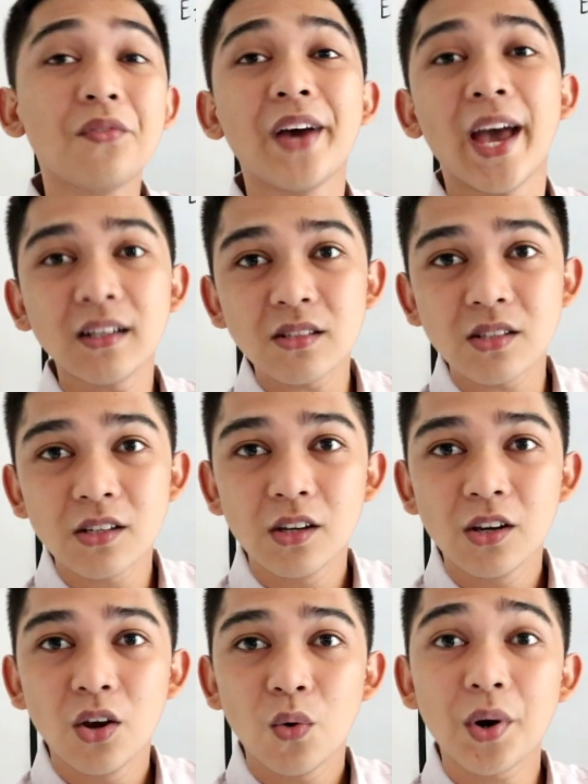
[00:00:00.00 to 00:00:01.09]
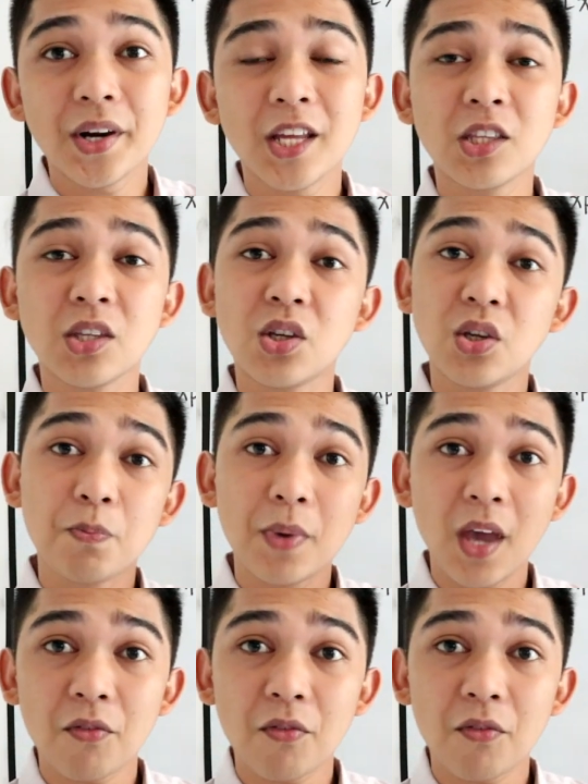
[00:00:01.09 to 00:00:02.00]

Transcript: of x, wherein p